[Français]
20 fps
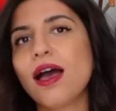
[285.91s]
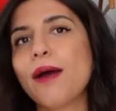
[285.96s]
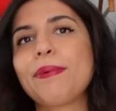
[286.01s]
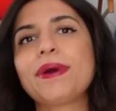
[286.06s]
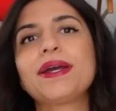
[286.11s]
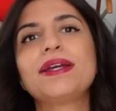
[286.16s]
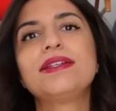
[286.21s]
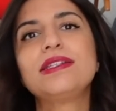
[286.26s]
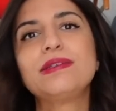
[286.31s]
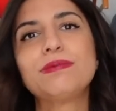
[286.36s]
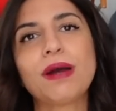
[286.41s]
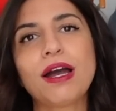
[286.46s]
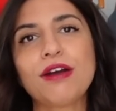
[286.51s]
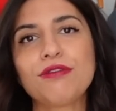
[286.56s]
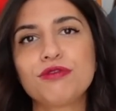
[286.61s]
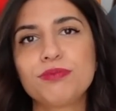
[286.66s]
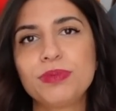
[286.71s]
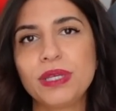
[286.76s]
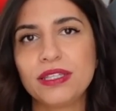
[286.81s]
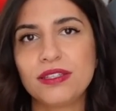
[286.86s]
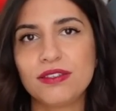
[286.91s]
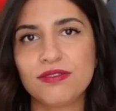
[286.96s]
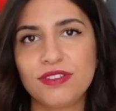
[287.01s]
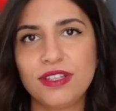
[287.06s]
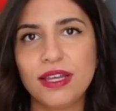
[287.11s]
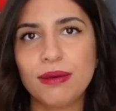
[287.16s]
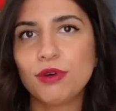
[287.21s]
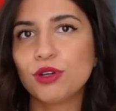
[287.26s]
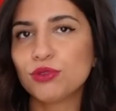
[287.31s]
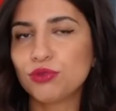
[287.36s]
Après libre à vous bien
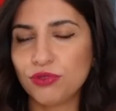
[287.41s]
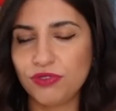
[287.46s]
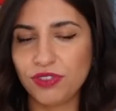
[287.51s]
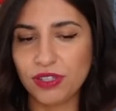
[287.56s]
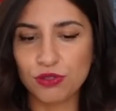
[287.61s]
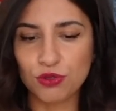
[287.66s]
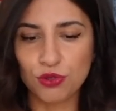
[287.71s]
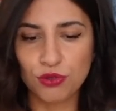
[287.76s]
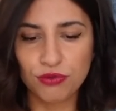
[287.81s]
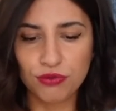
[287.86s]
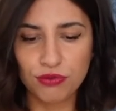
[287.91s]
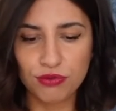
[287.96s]
évidemment de faire ce que vous